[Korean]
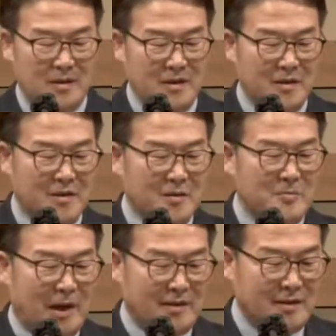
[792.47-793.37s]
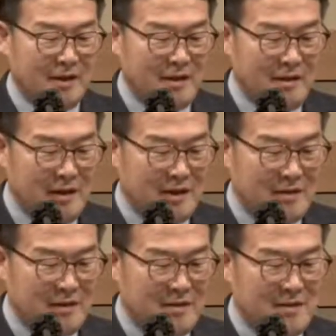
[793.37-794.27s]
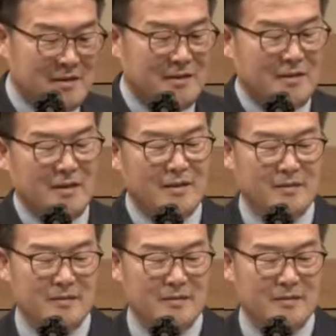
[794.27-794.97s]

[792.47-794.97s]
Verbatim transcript: 이 일을 마땅히 해야 되는 일인데.